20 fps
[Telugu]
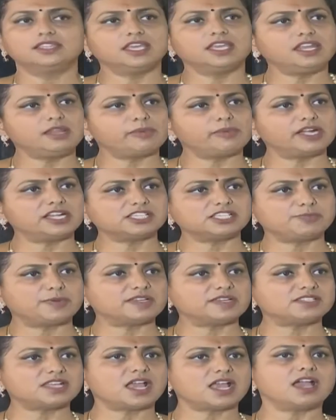దీన్ని బట్టి
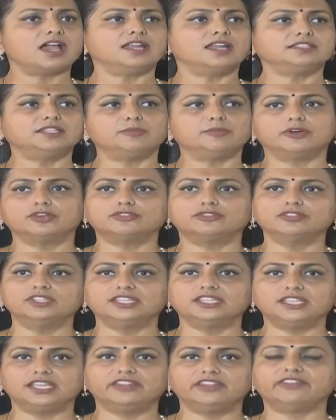స్పష్టంగా
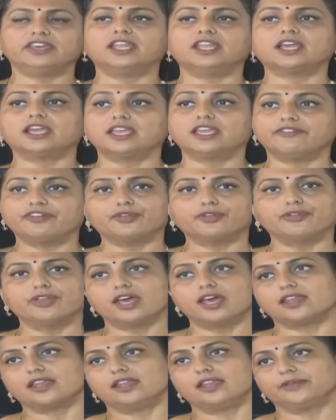అర్థమవుతుంది దీని వెనక
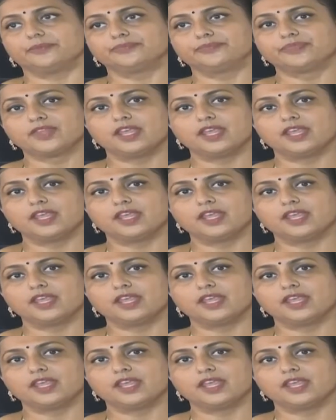ఎవరున్నారని